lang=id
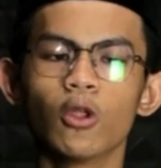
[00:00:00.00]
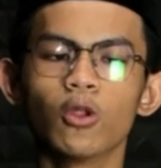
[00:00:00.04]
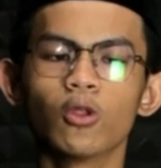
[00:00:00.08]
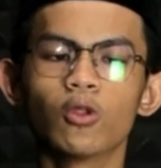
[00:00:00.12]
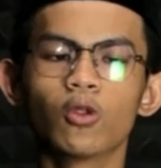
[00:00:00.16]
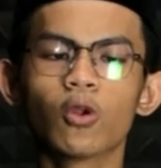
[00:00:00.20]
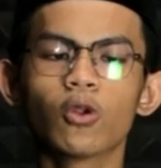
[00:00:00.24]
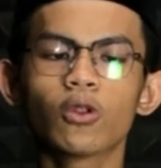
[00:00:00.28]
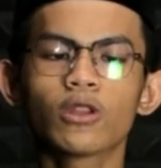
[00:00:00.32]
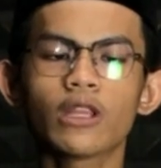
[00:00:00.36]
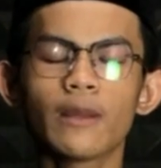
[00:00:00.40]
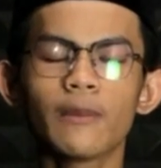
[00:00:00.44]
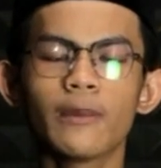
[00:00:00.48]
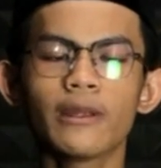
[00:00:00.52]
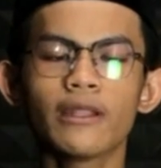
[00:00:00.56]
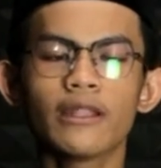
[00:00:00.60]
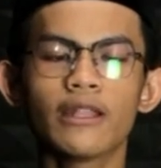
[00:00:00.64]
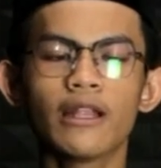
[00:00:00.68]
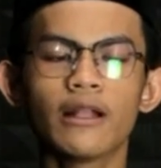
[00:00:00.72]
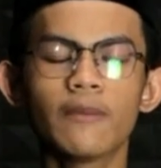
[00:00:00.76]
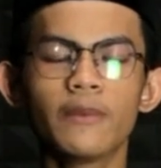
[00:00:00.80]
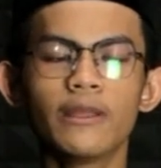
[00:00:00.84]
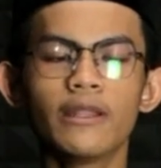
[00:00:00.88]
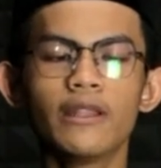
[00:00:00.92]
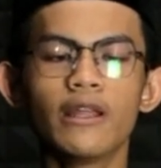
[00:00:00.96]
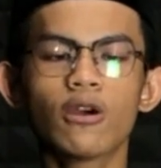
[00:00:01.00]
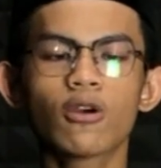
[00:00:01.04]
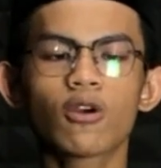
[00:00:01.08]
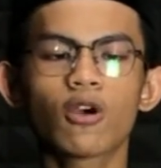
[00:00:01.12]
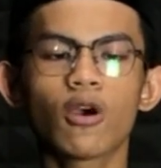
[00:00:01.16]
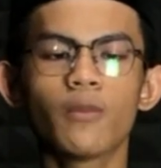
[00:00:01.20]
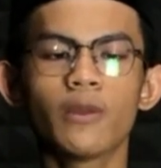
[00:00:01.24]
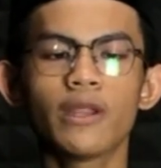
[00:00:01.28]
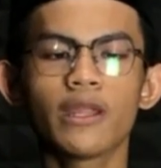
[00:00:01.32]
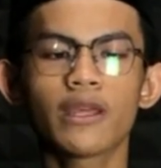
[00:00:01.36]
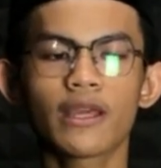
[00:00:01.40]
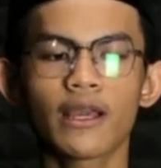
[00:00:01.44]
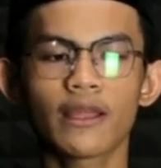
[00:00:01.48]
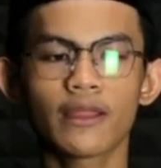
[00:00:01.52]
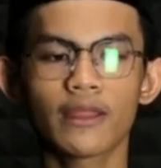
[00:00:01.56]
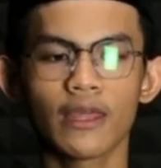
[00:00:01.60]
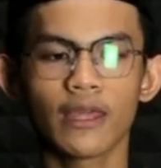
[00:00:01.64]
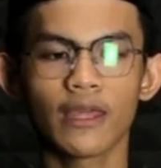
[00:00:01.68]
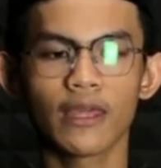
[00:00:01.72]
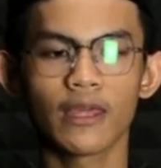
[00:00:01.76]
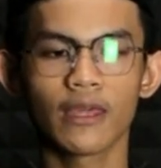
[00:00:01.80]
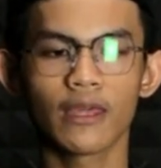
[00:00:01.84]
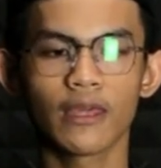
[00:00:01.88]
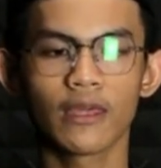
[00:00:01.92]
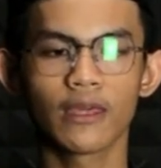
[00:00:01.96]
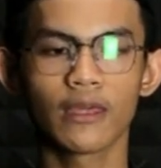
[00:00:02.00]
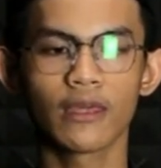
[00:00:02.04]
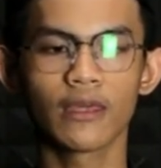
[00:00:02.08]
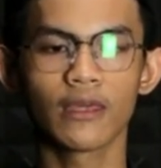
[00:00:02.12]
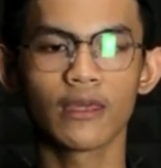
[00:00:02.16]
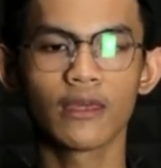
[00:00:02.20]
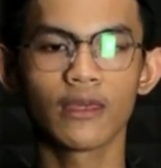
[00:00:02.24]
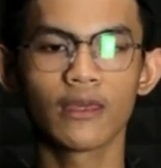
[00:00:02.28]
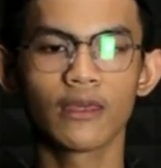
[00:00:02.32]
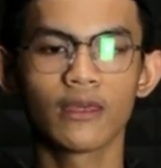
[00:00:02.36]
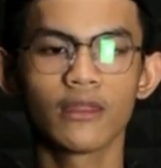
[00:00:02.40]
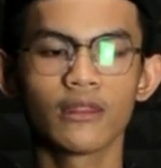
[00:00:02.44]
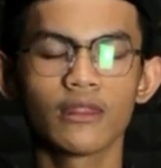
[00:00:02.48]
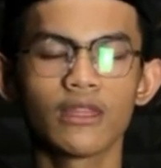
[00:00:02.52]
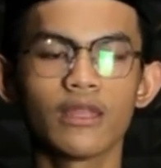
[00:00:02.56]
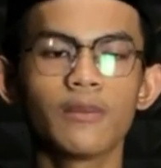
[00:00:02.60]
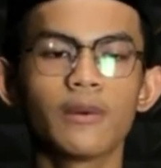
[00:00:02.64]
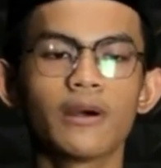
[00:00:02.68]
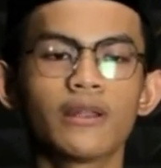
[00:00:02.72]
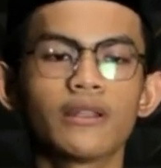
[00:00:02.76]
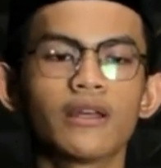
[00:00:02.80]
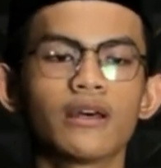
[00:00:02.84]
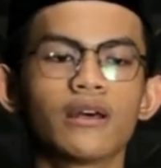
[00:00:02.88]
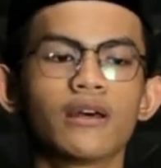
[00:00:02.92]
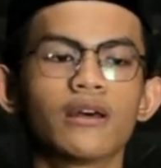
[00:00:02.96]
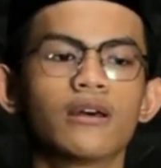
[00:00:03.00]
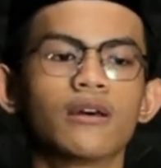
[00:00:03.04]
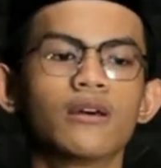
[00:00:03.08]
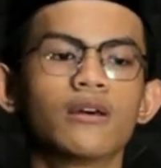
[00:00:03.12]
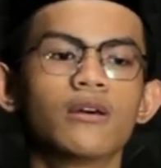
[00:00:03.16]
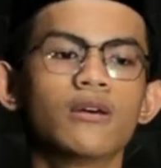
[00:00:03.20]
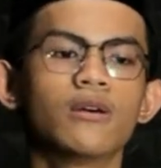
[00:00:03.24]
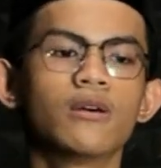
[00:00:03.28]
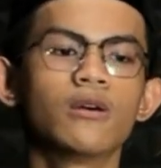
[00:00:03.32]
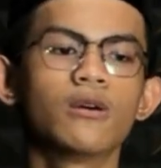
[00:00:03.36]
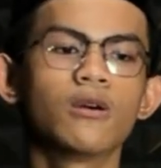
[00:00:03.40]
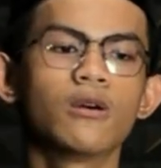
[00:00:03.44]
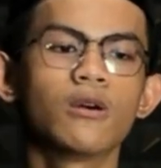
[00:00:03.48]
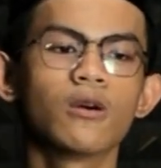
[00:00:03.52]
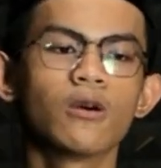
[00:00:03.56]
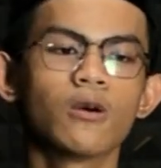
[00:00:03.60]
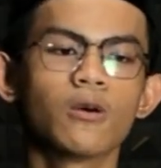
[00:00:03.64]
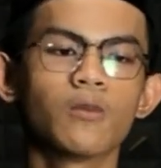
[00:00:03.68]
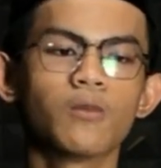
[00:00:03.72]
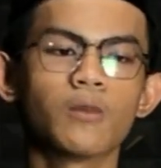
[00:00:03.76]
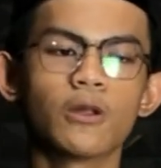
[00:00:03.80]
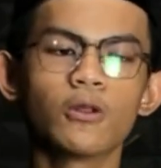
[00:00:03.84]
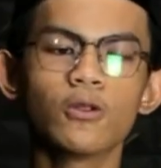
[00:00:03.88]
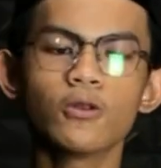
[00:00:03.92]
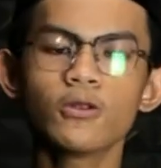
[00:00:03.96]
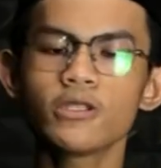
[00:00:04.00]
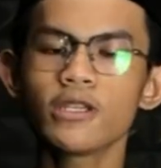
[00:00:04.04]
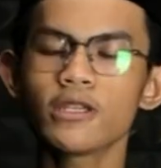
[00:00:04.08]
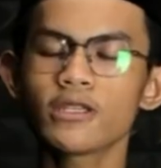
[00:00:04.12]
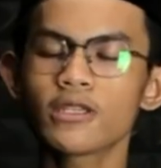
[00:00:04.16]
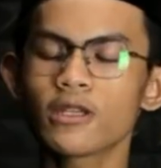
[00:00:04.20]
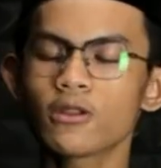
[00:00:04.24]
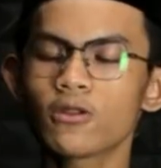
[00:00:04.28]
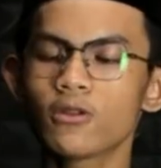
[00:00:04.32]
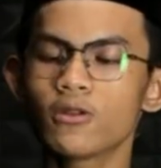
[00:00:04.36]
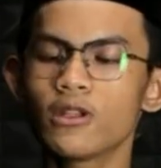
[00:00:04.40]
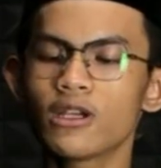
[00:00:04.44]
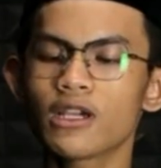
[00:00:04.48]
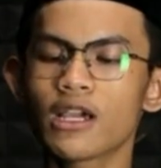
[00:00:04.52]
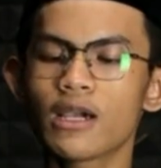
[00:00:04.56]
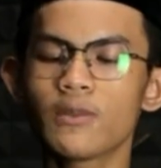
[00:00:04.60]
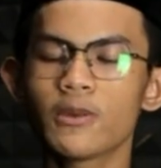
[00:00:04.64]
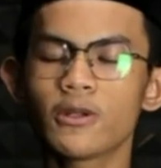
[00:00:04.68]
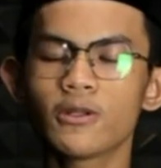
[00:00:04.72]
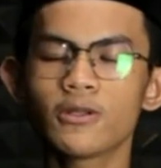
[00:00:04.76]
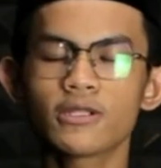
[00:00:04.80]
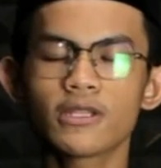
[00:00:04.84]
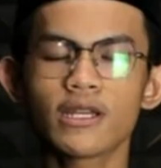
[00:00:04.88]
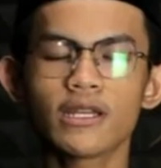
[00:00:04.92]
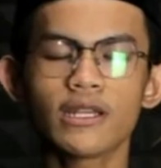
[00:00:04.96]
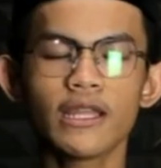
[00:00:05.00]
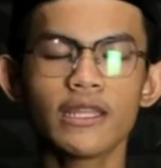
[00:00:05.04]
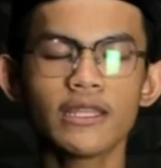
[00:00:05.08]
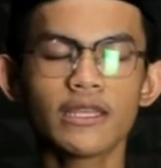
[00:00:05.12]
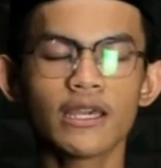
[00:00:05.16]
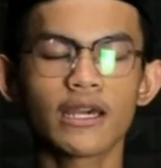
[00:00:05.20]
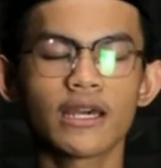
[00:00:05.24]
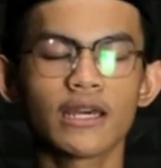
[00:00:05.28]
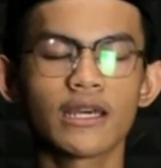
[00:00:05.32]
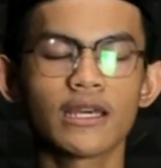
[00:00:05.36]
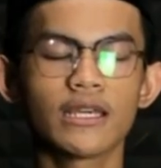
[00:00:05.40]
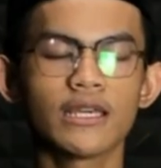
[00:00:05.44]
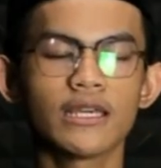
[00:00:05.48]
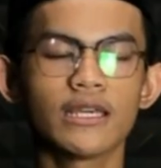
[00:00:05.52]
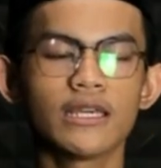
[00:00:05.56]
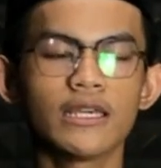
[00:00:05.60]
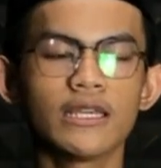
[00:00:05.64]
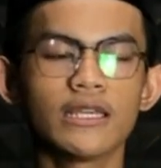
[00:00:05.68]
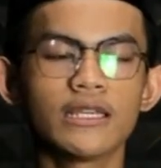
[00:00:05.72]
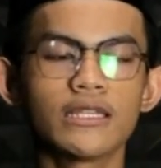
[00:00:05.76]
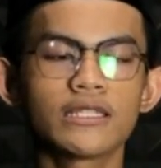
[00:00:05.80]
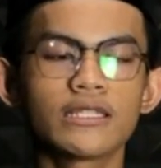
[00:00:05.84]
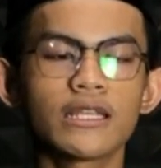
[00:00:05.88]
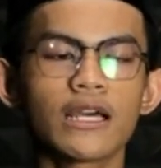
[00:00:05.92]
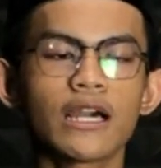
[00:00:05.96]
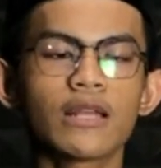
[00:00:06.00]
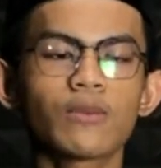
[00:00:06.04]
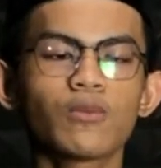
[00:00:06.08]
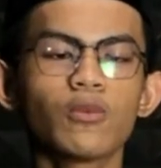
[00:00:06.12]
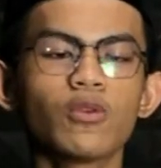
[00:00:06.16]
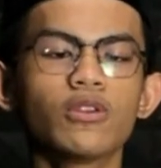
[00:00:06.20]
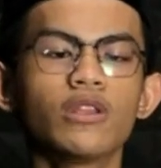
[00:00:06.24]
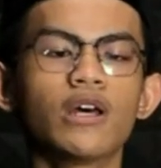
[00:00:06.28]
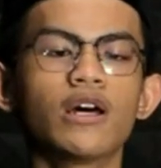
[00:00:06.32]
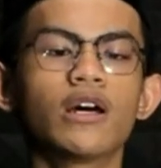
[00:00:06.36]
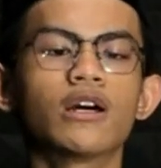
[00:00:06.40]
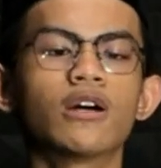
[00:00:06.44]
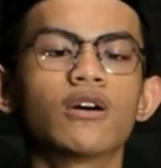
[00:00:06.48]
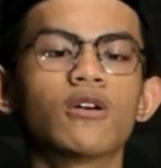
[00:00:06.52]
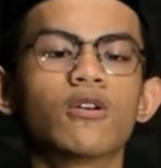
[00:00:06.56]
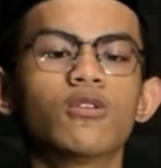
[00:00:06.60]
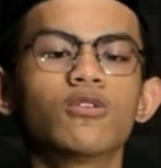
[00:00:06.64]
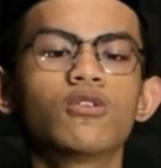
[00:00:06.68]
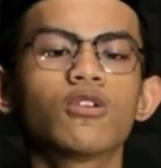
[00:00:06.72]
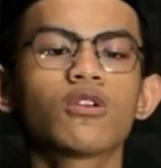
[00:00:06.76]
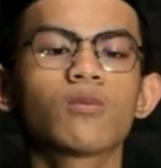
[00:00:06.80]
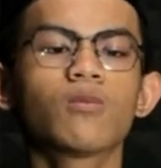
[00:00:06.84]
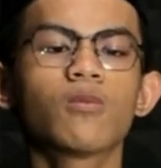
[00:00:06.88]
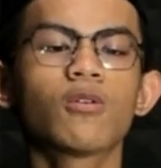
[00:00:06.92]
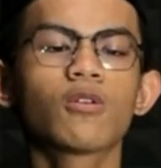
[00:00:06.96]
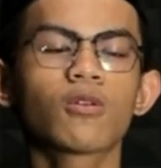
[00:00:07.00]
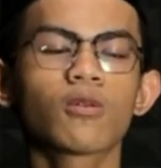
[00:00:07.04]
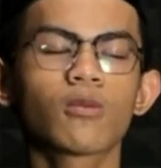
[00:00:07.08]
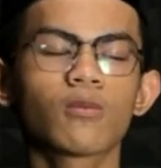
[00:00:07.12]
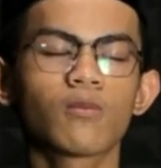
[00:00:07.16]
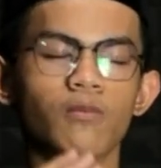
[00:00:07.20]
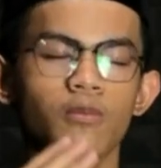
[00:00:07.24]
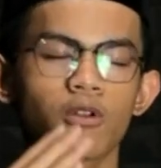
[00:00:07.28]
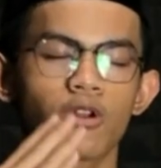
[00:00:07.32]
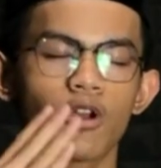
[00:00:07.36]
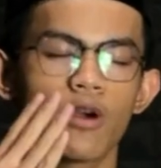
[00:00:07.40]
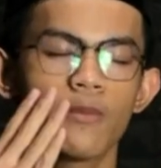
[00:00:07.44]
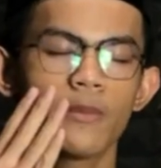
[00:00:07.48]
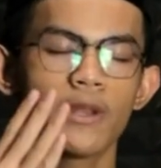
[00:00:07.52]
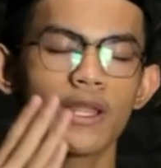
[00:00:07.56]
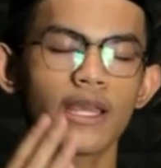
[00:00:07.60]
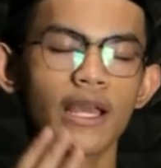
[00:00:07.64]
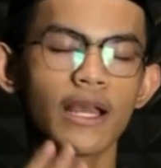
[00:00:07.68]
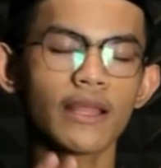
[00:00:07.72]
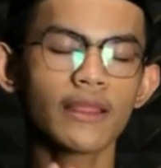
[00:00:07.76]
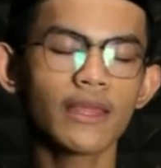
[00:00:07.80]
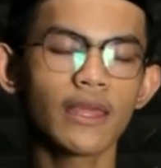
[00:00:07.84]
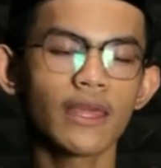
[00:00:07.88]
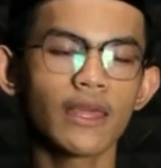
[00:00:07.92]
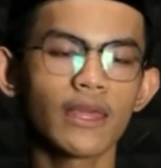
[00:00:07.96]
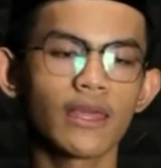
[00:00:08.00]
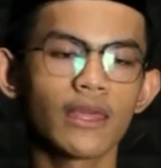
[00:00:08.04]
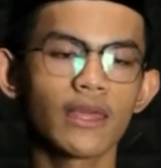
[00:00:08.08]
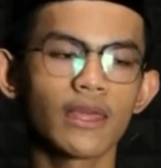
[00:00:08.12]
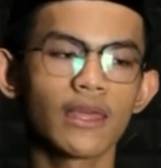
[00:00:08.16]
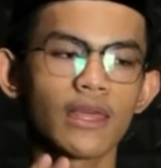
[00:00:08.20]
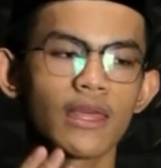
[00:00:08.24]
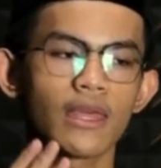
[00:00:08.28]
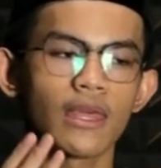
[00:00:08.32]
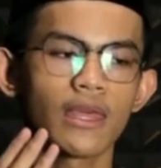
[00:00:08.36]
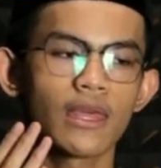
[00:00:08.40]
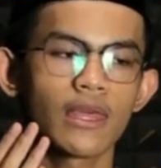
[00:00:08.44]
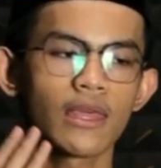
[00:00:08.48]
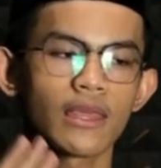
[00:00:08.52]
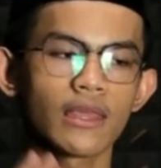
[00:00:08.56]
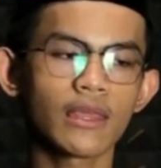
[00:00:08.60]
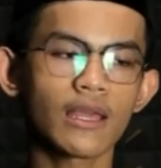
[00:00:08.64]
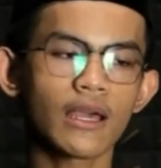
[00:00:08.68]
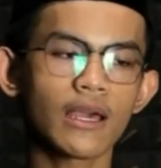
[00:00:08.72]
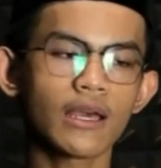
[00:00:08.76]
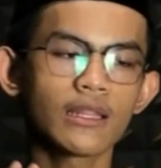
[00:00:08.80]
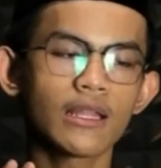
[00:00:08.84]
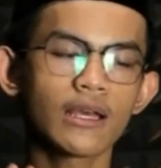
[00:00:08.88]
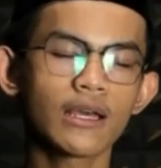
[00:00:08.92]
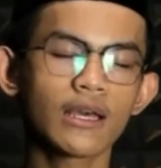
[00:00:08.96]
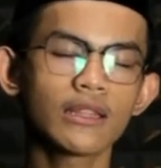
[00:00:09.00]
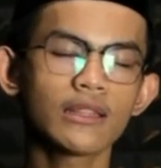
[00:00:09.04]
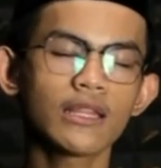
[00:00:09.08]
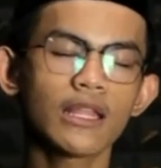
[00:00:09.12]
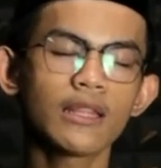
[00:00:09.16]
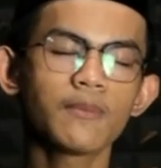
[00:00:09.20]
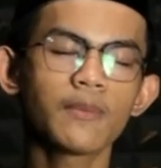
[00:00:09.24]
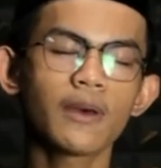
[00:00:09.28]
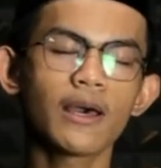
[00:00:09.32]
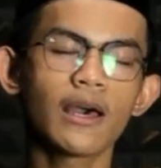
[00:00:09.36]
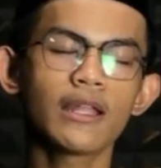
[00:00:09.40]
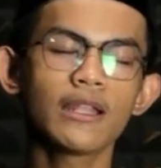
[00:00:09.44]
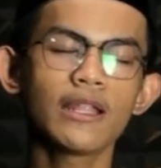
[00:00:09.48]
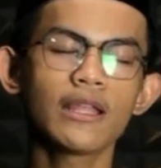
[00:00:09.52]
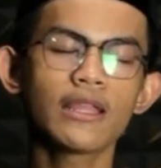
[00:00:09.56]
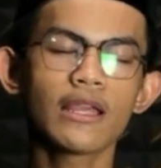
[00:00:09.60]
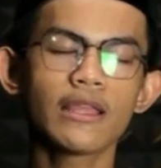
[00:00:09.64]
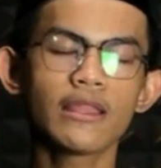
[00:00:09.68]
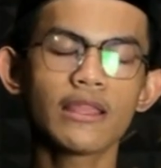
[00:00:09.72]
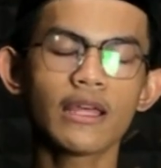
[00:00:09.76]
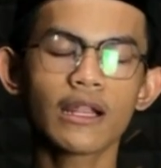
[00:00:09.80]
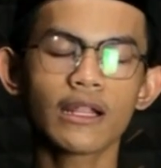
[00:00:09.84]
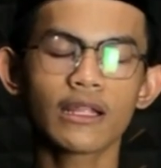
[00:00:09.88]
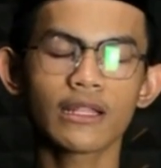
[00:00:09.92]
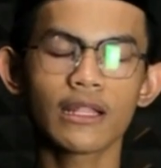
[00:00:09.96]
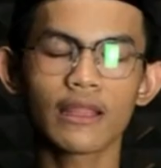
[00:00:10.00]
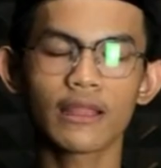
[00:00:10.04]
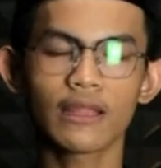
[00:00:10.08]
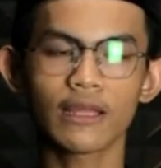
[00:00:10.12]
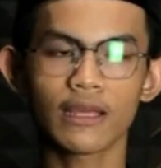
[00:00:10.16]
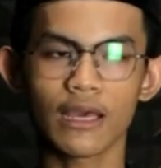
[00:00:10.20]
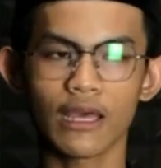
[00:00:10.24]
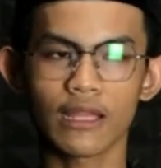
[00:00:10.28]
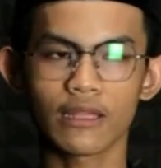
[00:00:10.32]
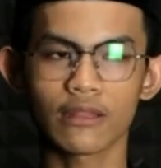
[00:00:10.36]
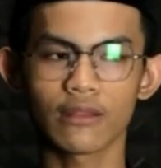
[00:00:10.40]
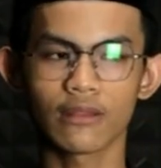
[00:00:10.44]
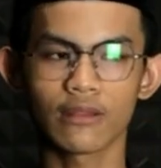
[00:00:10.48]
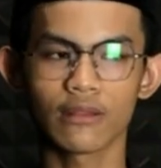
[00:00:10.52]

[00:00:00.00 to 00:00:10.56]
terutama di dalam bidang komunikasi, di mana manusia satu dengan manusia lainnya sangat mudah untuk berkomunikasi, saya katakan tanpa adanya jarak dan sekat.